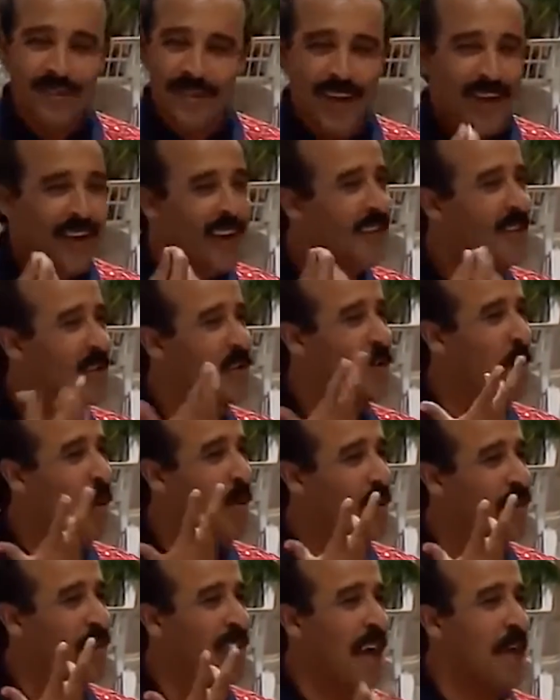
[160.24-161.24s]
نسخه
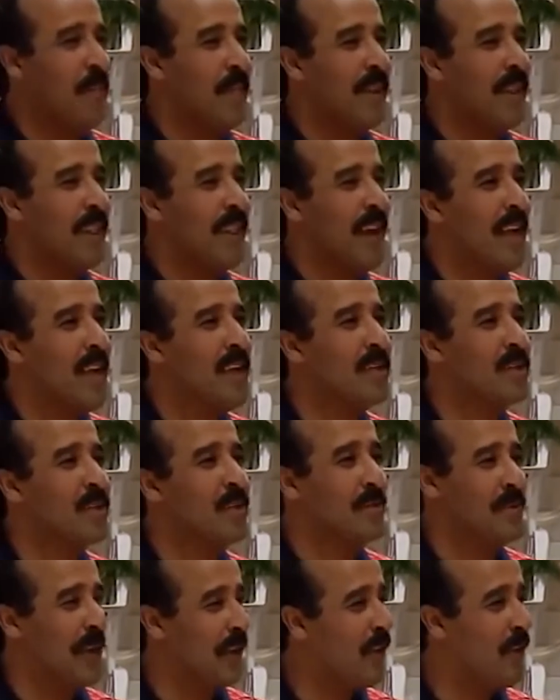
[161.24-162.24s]
ثانيه انا
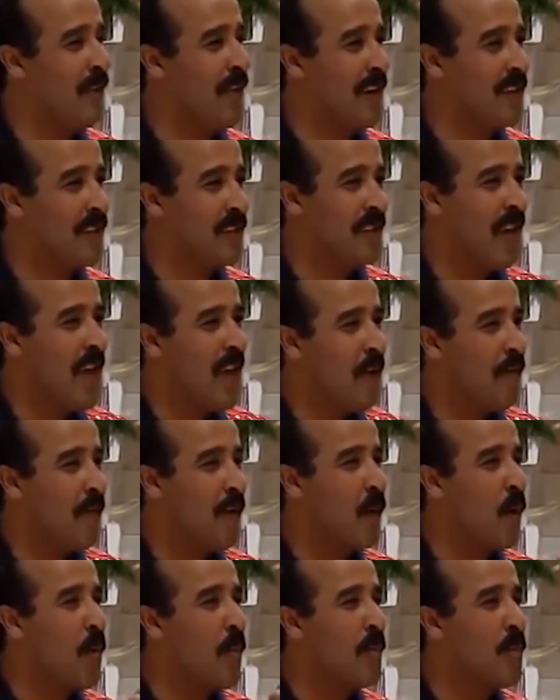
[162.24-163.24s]
ومراتي
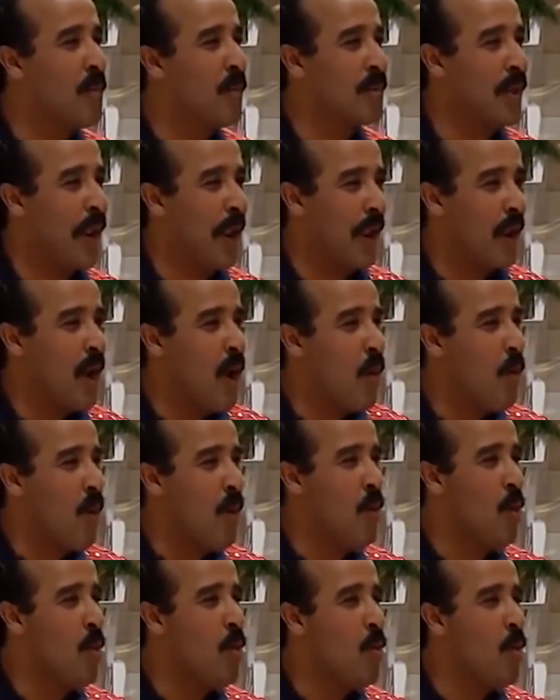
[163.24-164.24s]
ونسيبي
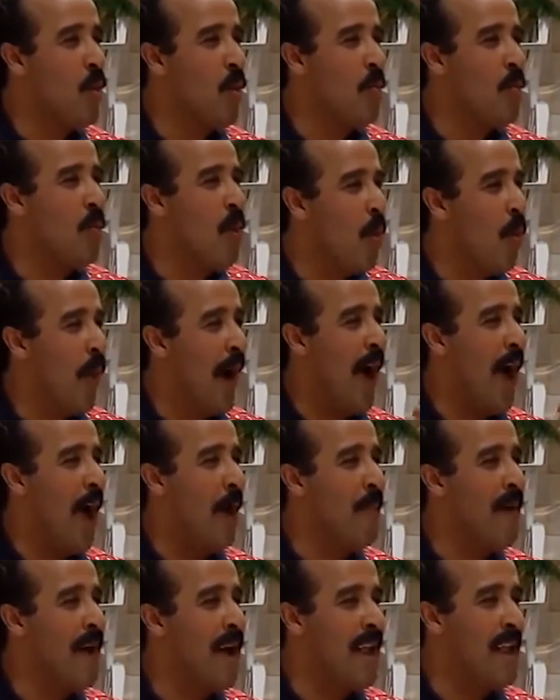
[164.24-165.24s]
1999 على تيفي
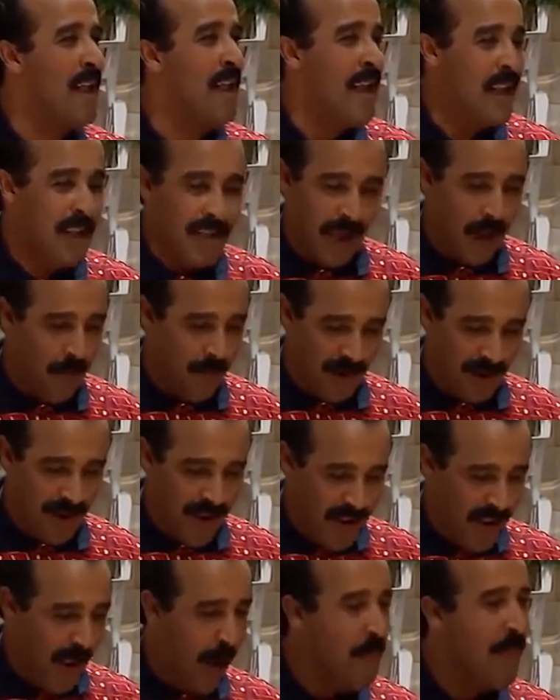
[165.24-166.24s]
ماروك آه
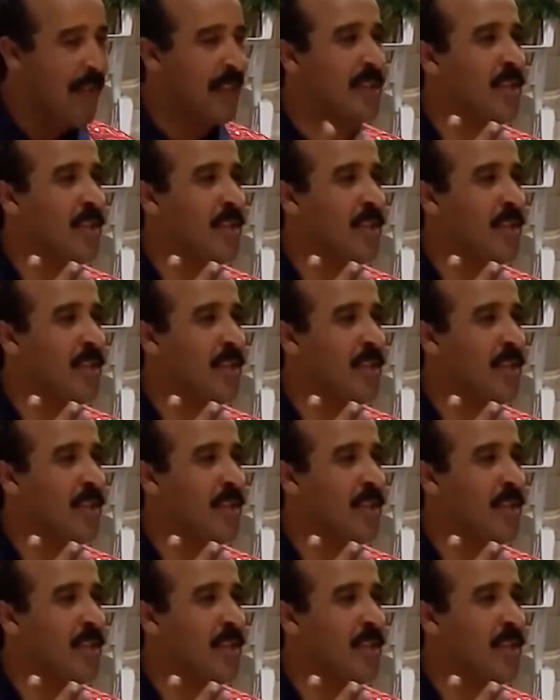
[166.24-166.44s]
كنطلبوا